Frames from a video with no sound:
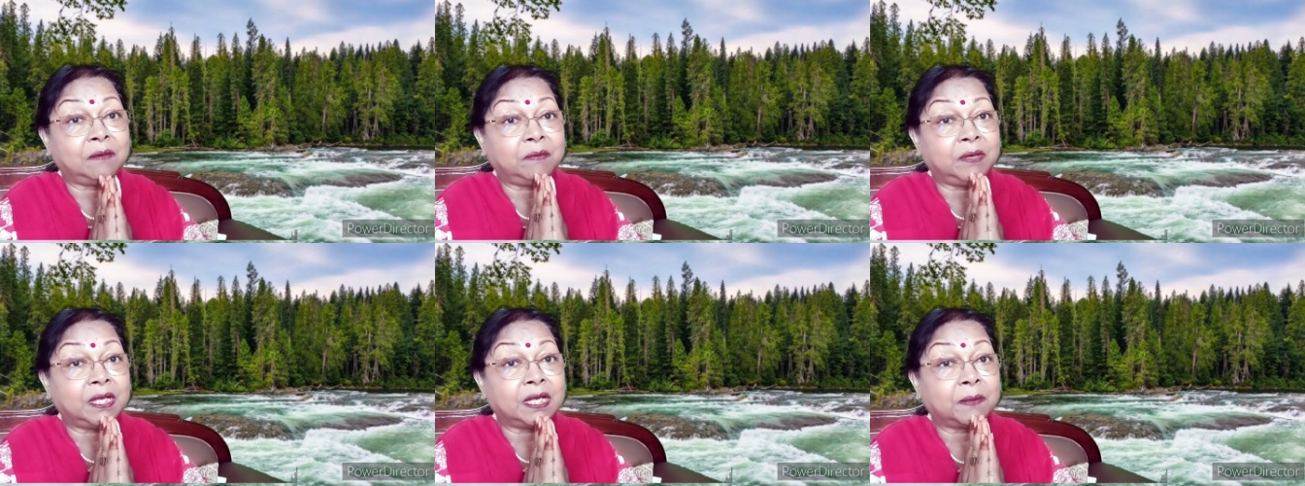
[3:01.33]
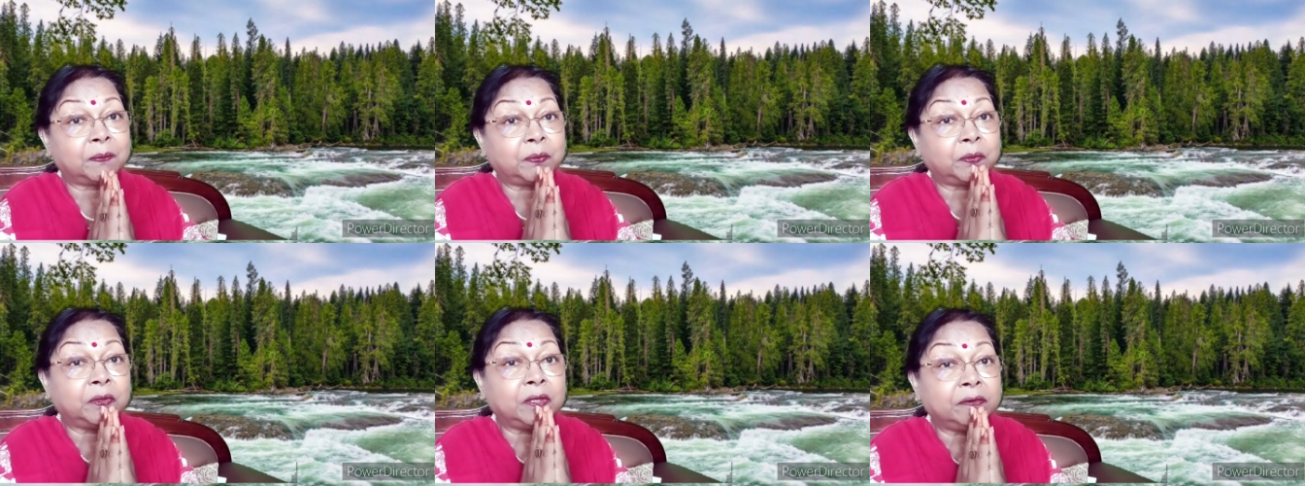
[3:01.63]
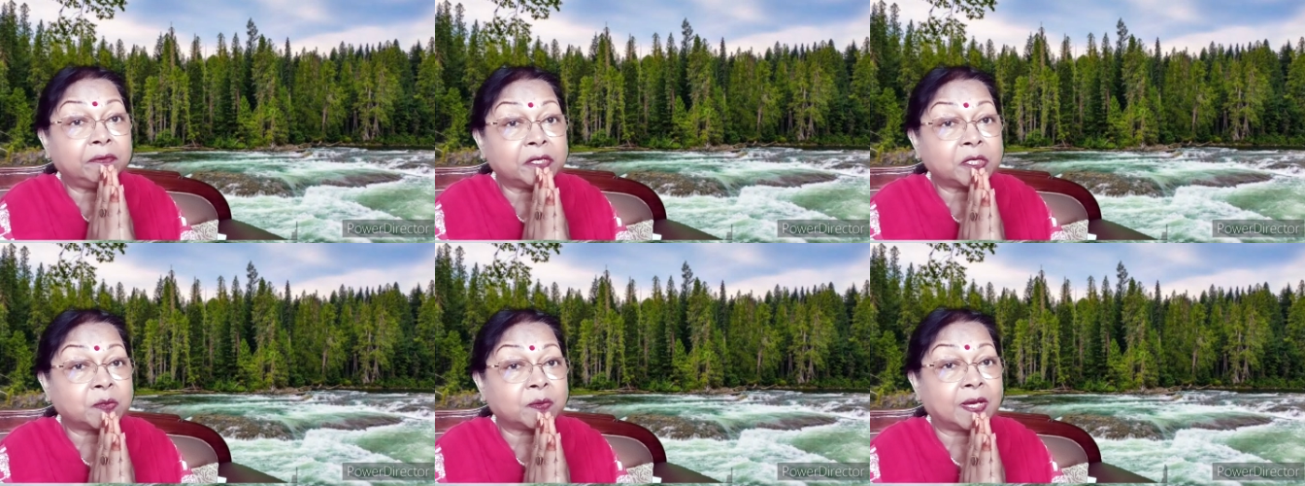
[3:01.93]
ये मेरा
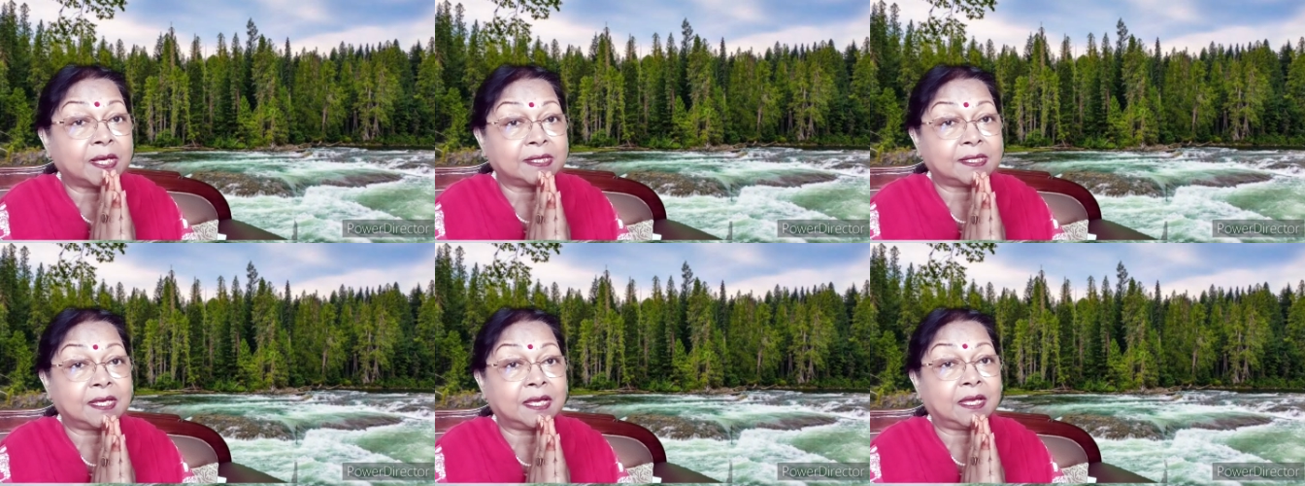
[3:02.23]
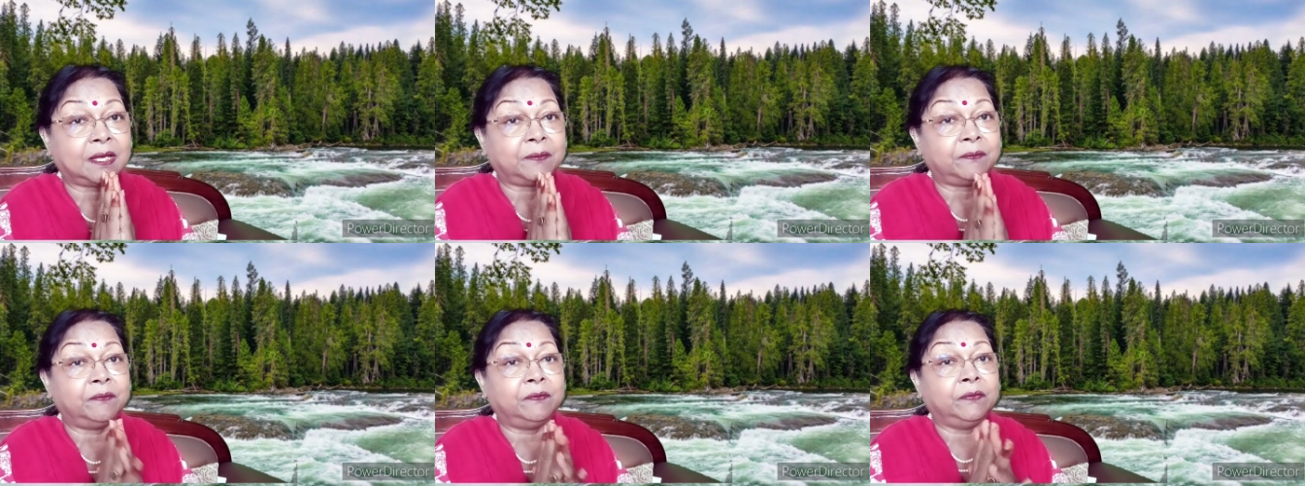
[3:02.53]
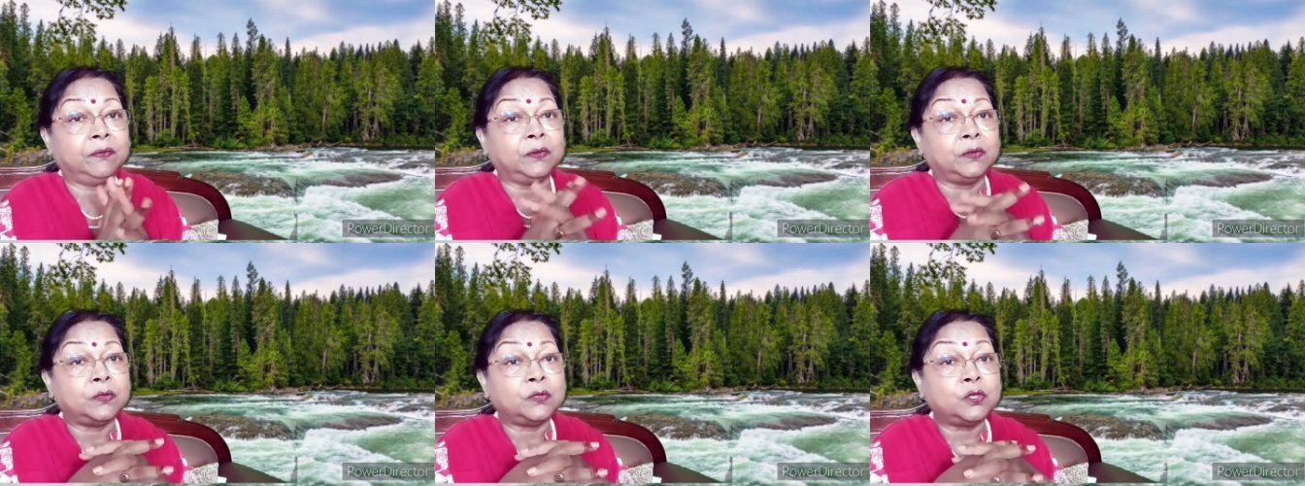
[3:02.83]
पूर्ण विश्वास है
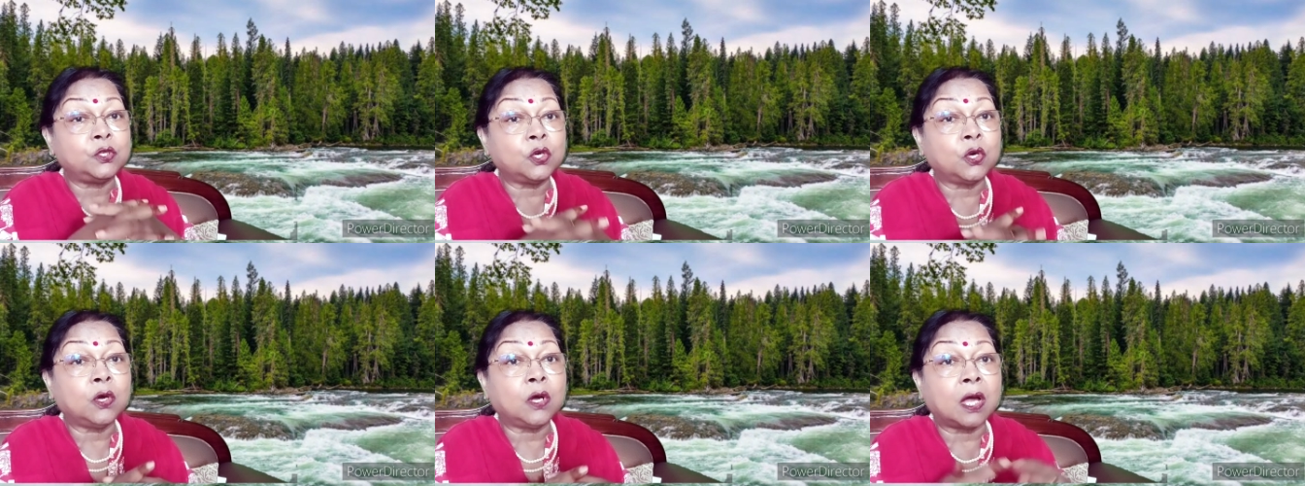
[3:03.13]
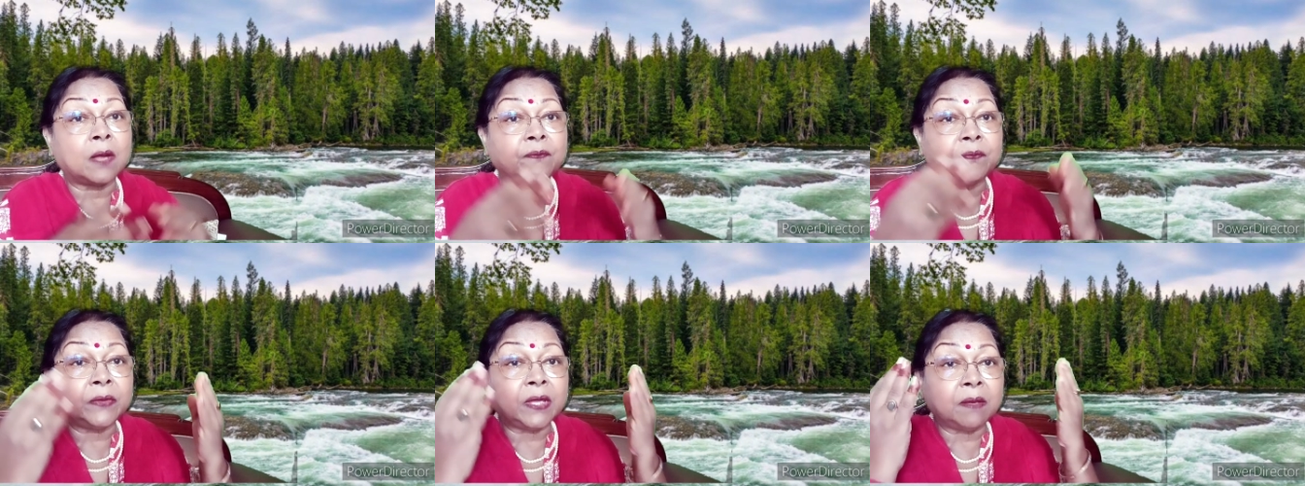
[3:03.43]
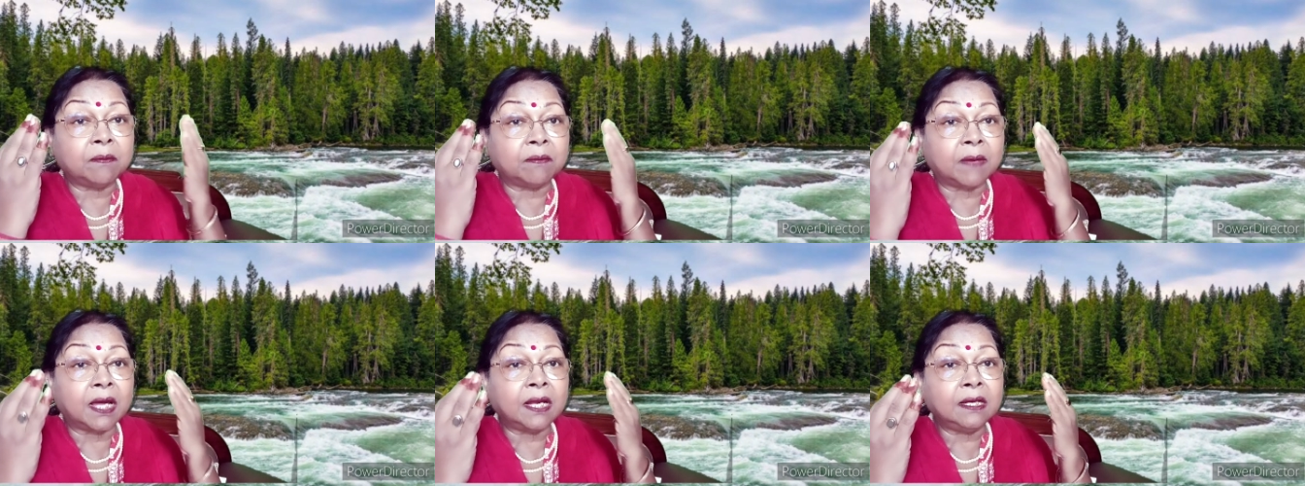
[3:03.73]
जो
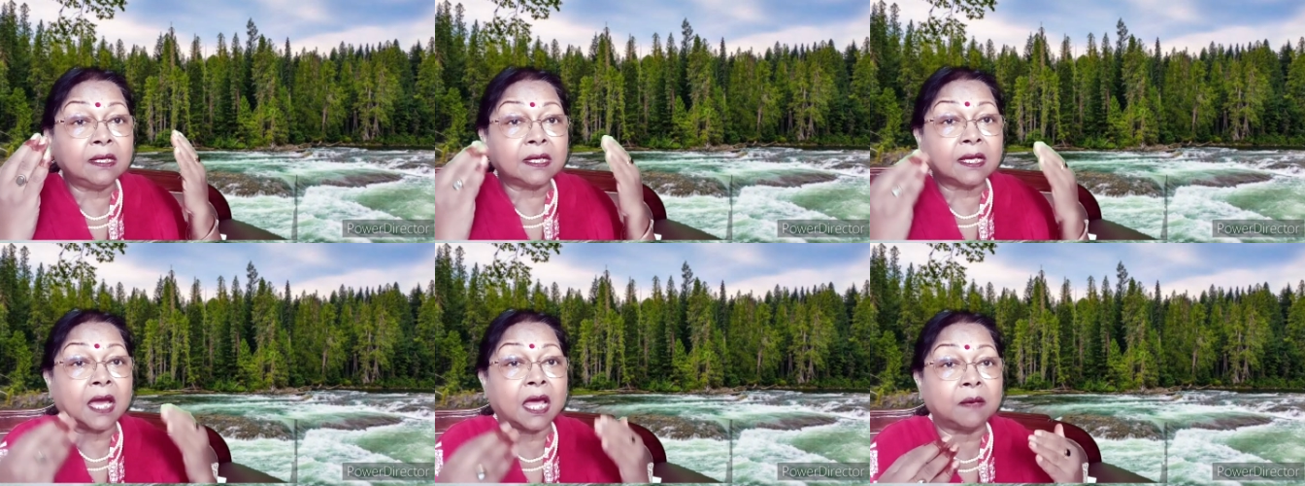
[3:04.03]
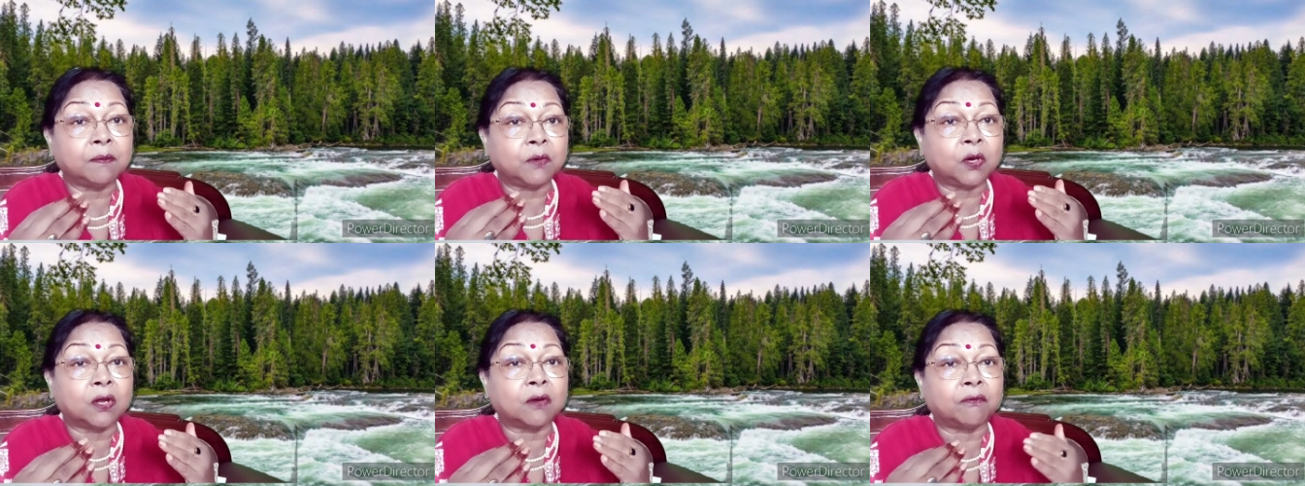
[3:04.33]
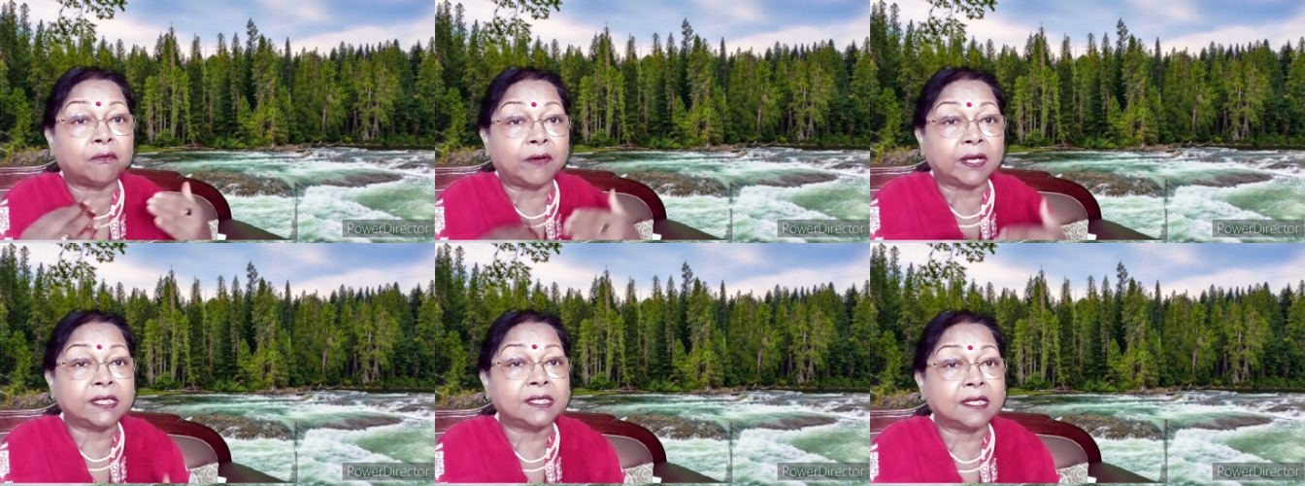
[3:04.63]
अपने मन कर्म
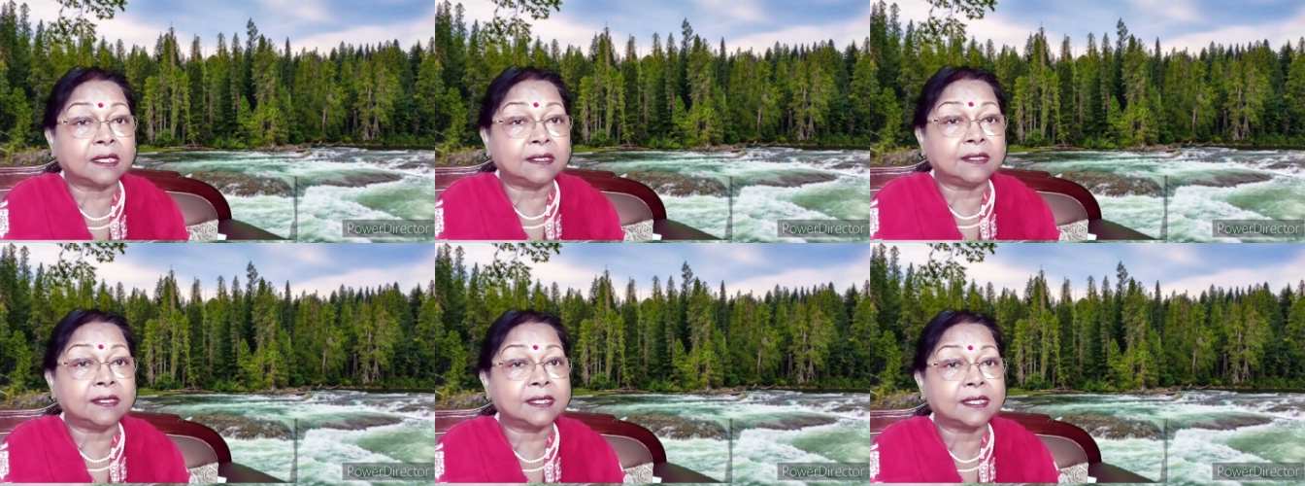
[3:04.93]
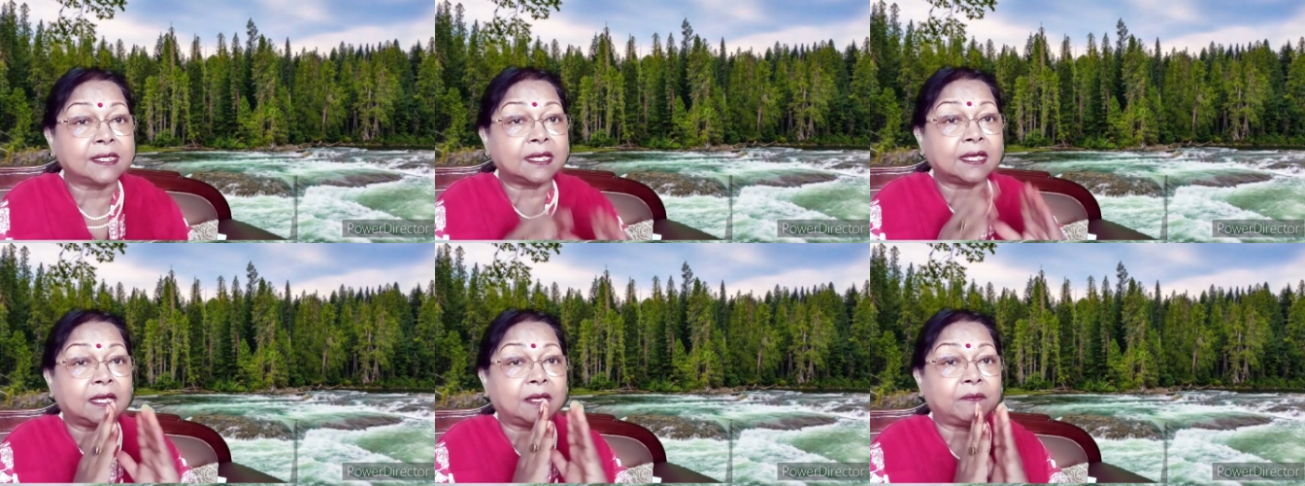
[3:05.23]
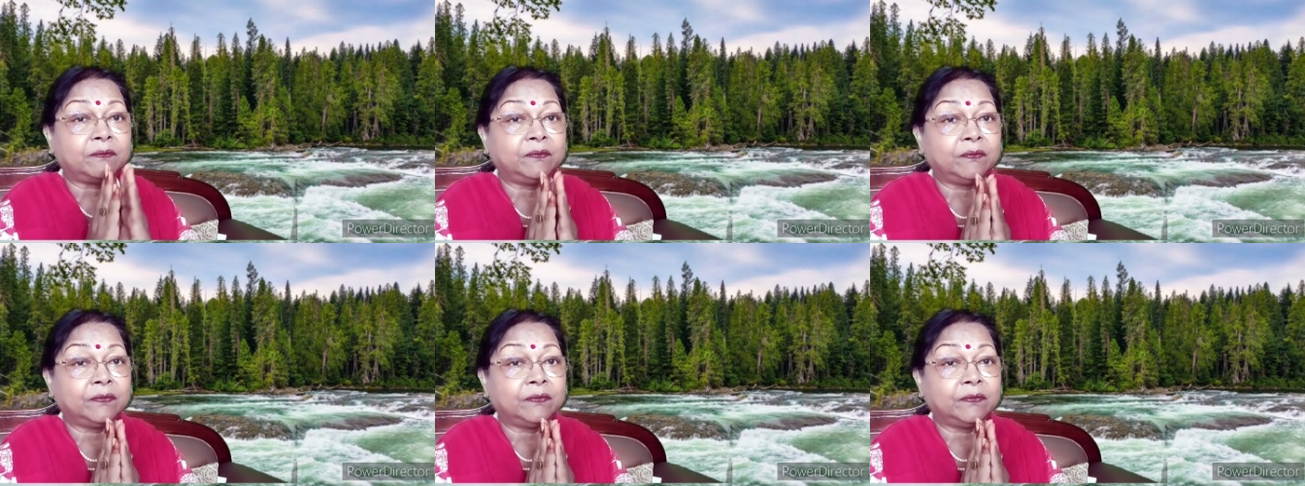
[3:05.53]
और वचन से